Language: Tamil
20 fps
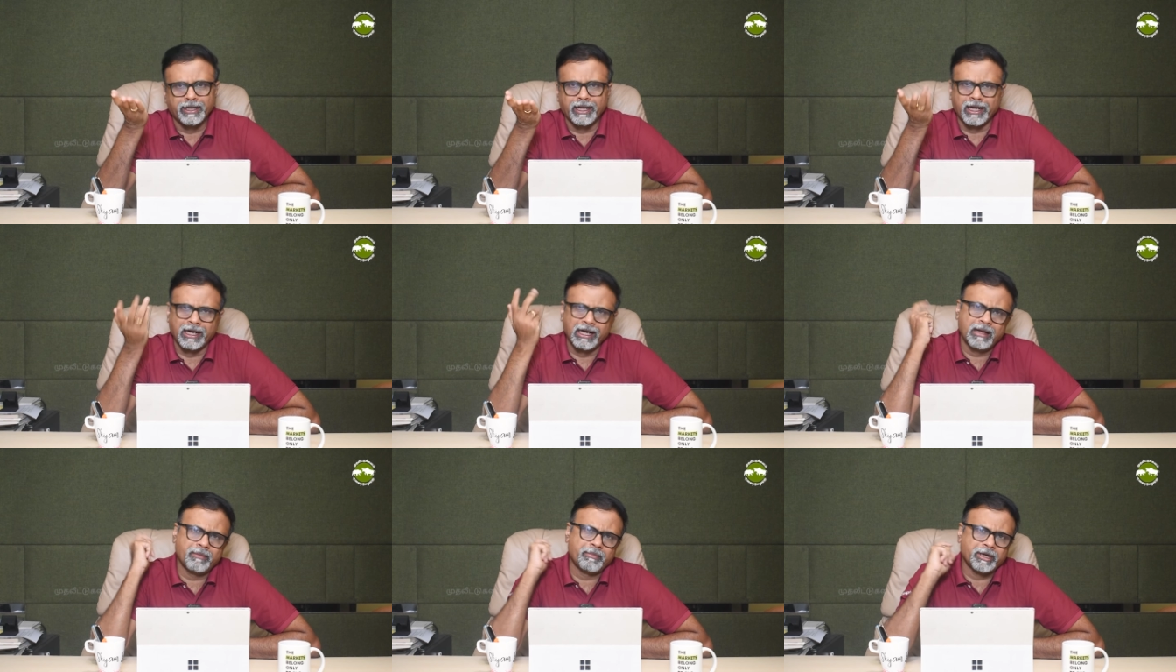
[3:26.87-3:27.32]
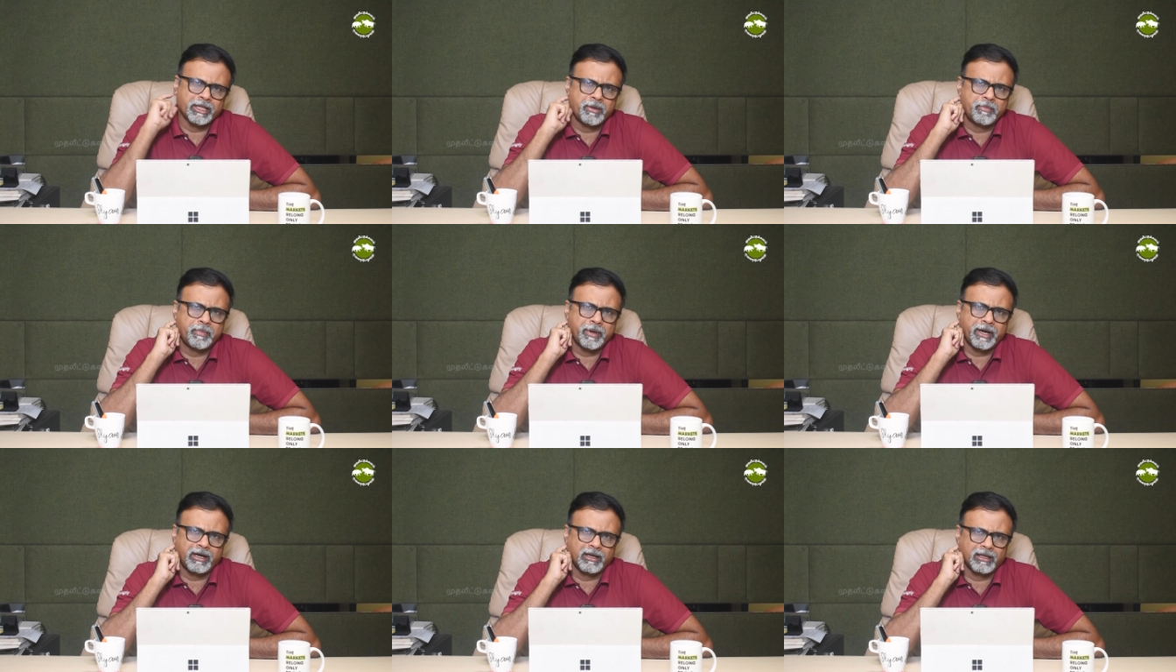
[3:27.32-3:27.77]
நல்ல
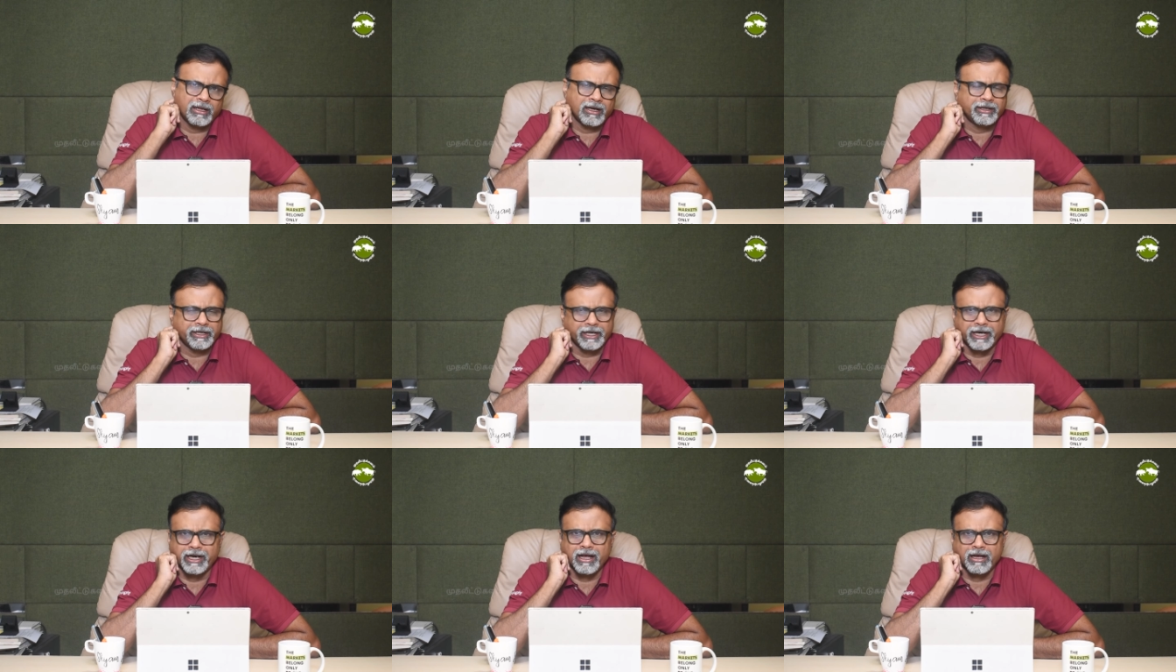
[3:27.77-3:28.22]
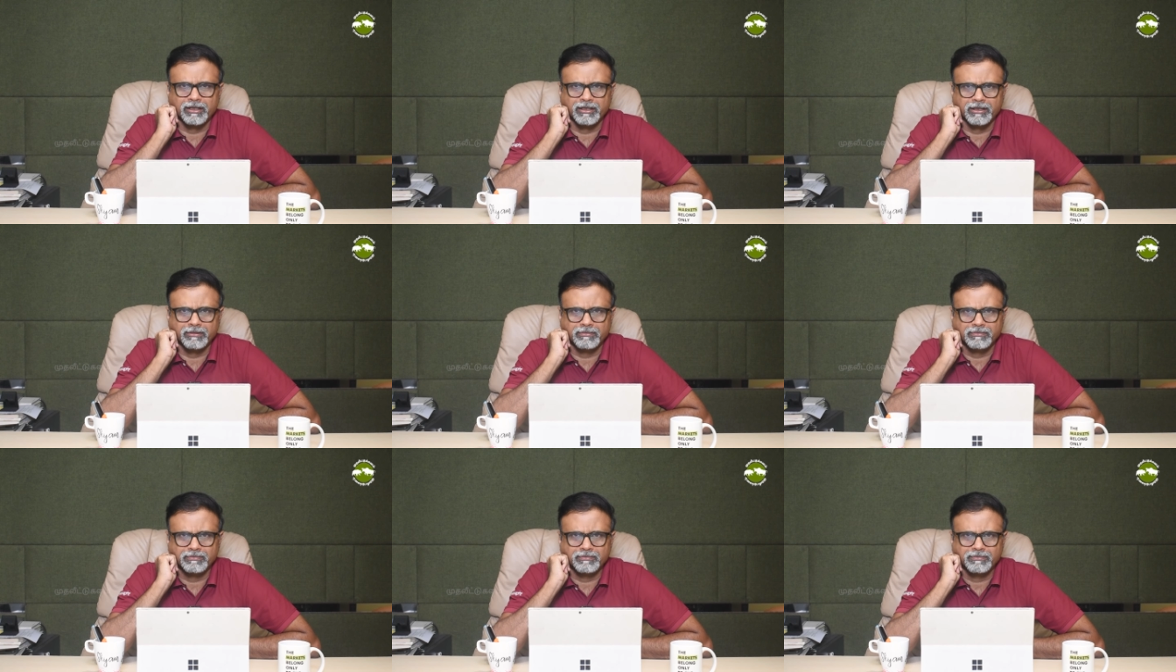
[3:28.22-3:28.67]
மதிப்பீட்டில் தான் ட்ரேட்
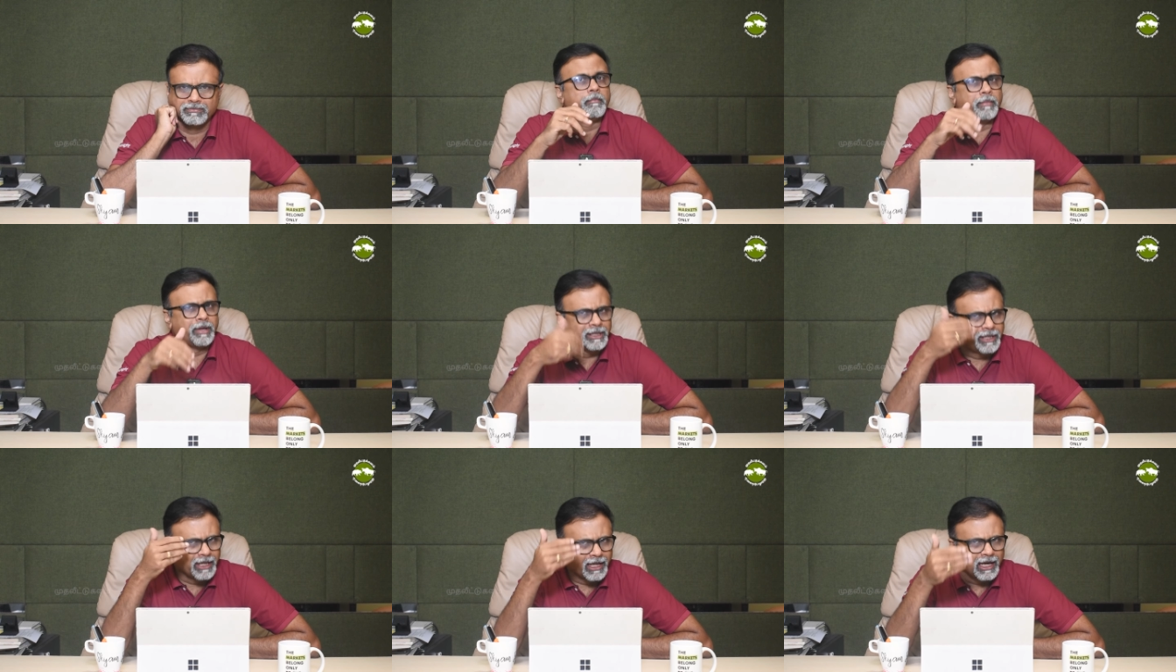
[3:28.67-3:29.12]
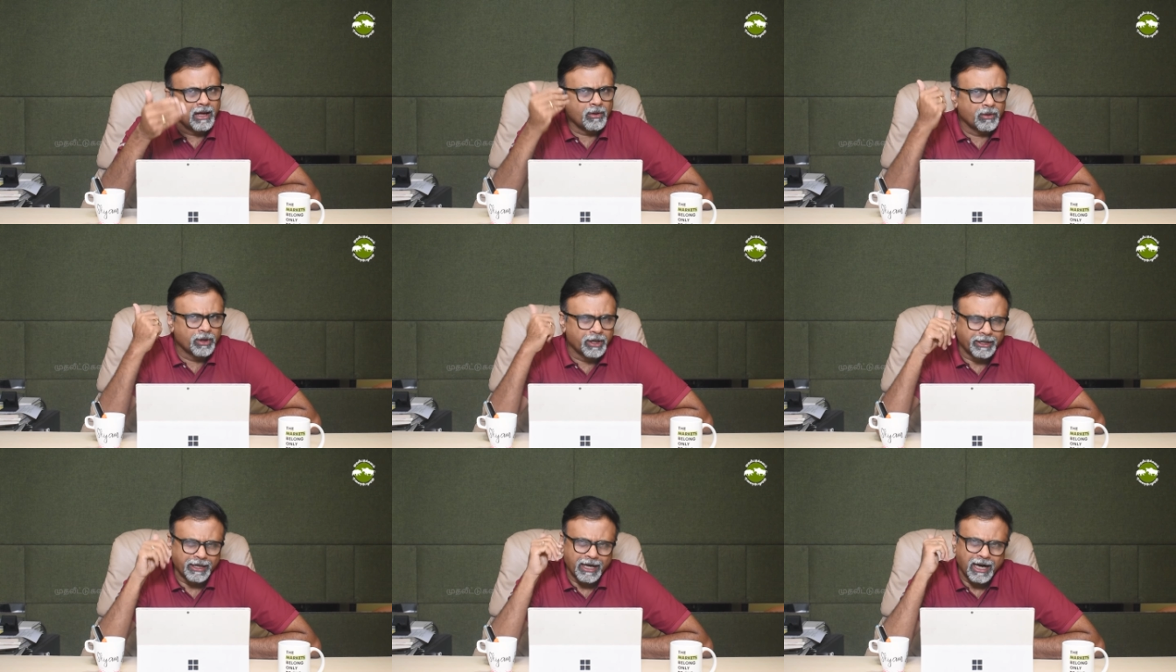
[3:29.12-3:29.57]
ஆகுது
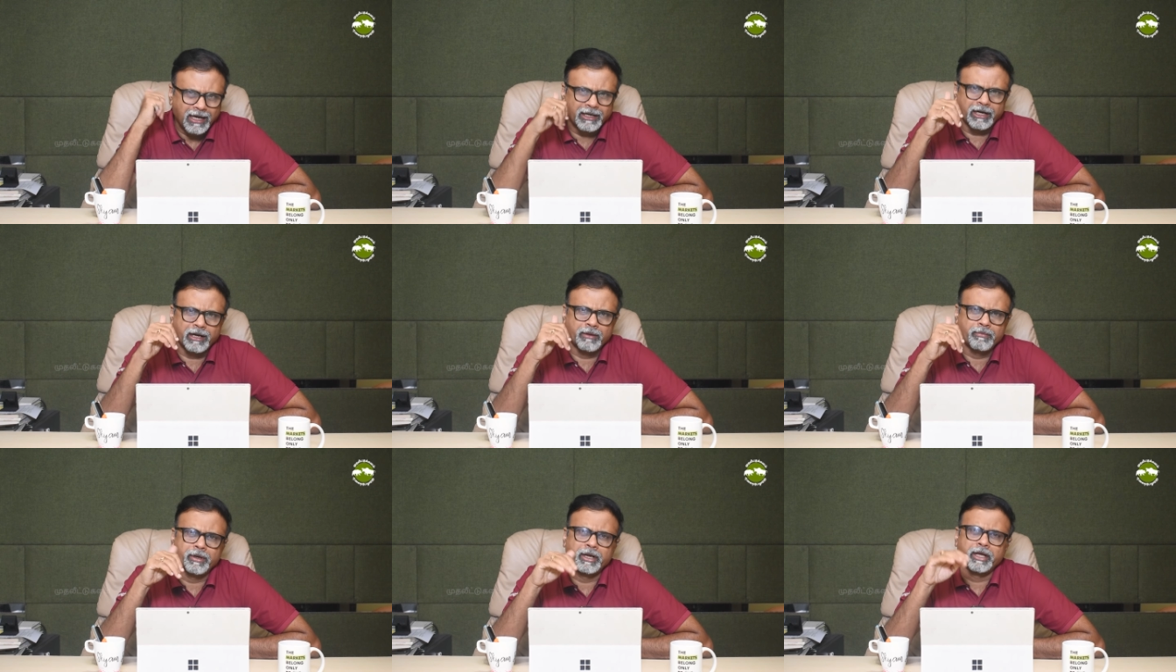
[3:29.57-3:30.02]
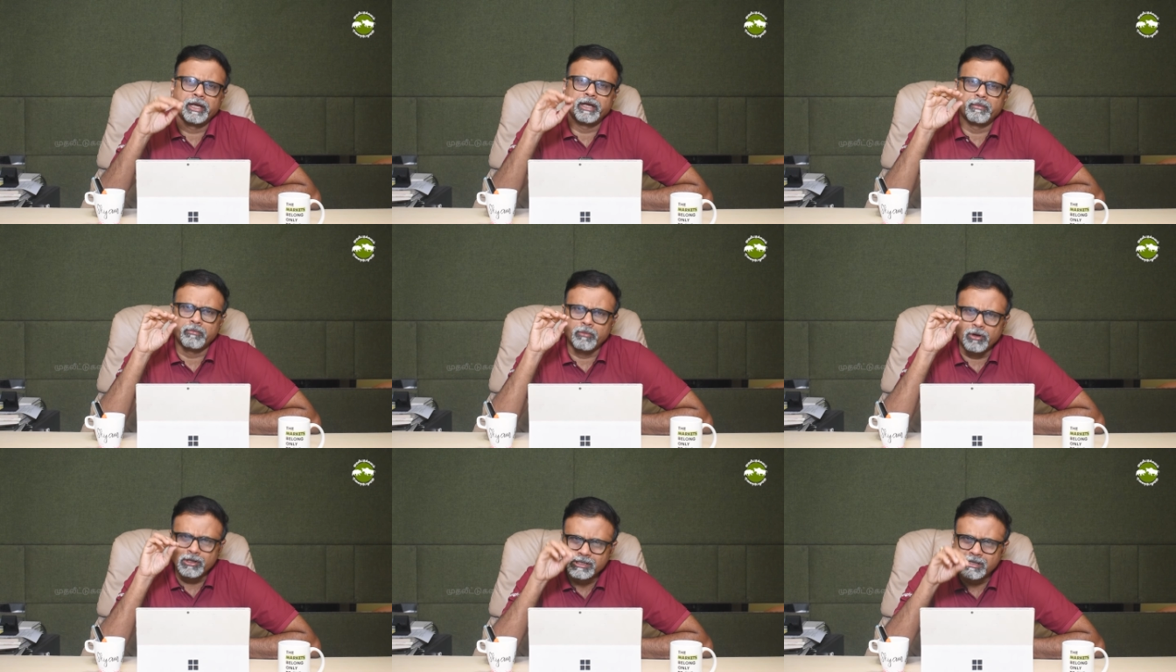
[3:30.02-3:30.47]
முந்தியெல்லாம் ஒரு டிராக்டர்
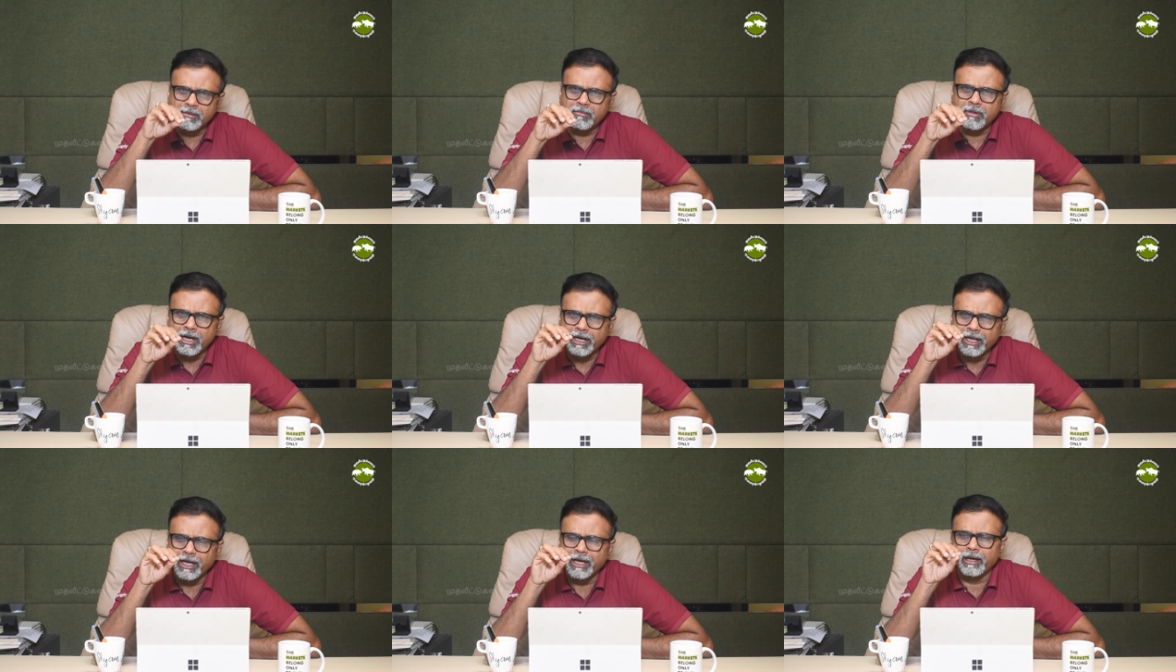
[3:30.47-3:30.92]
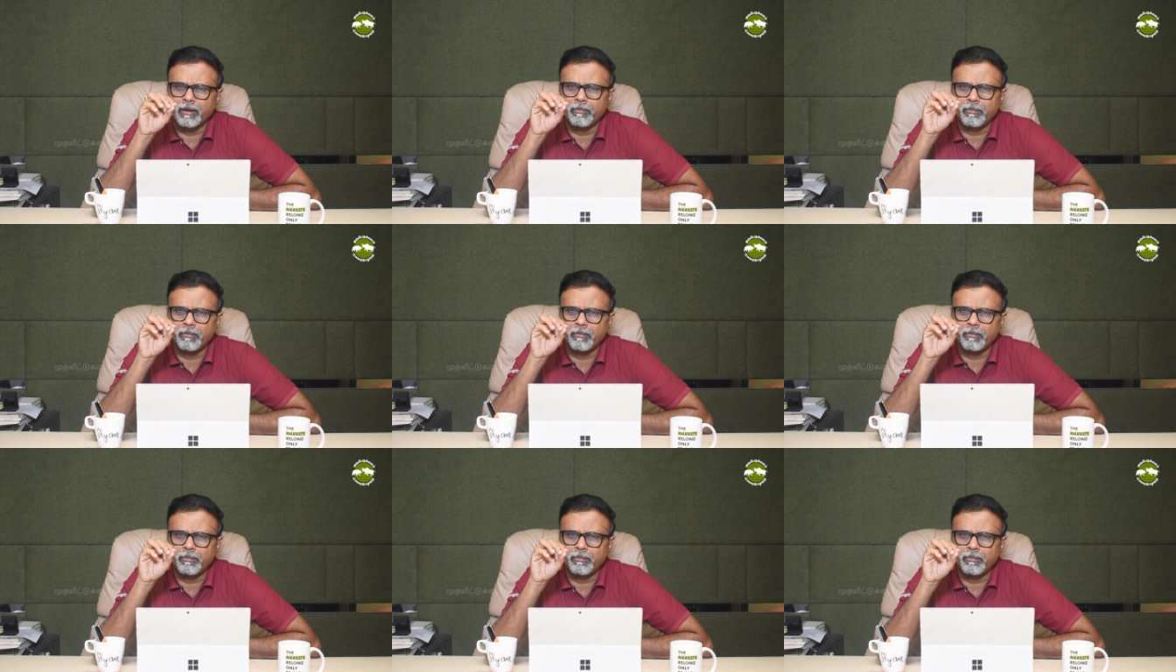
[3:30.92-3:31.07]
கம்பெனிக்கு மோசமான